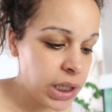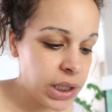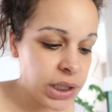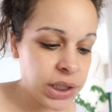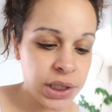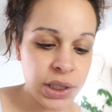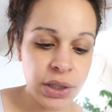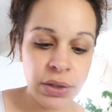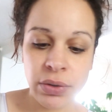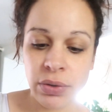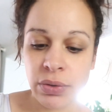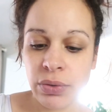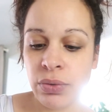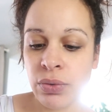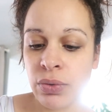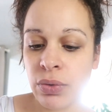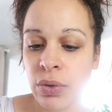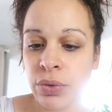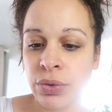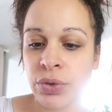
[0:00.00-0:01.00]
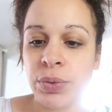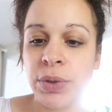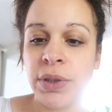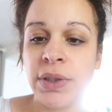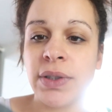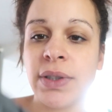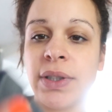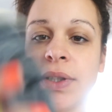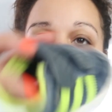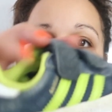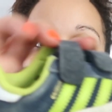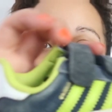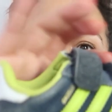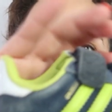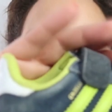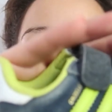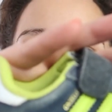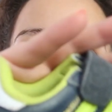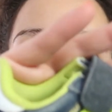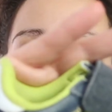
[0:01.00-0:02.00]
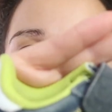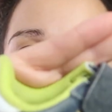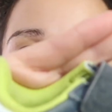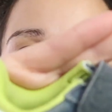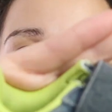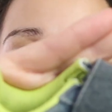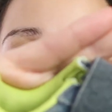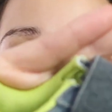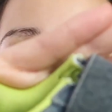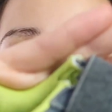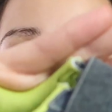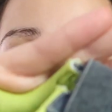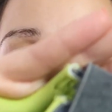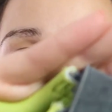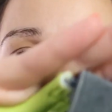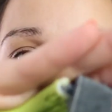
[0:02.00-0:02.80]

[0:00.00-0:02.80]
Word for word: J'ai eu ensuite euh, celles-là. Je pense qu'elles sont